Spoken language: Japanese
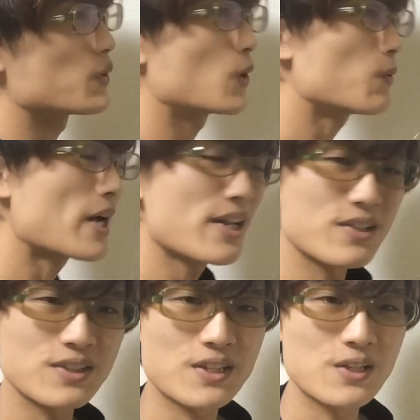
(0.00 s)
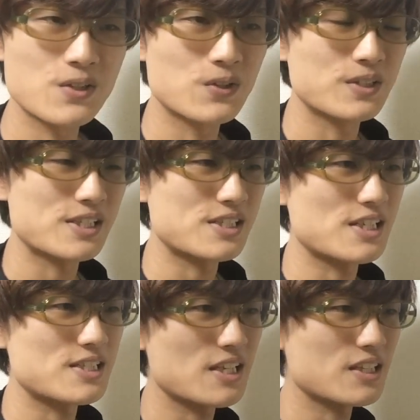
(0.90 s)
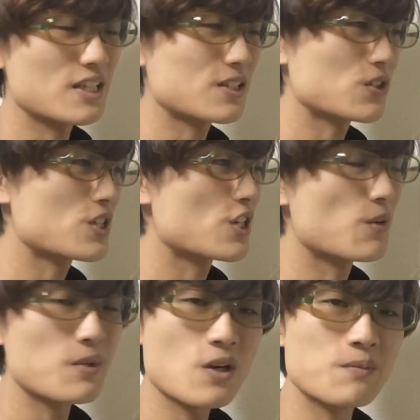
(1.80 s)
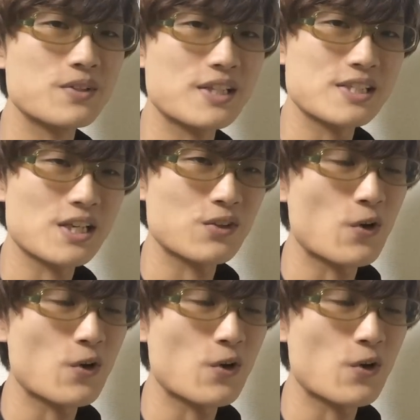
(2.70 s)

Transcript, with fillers: プロファイルっていうのをですね設定として読み込むんですけ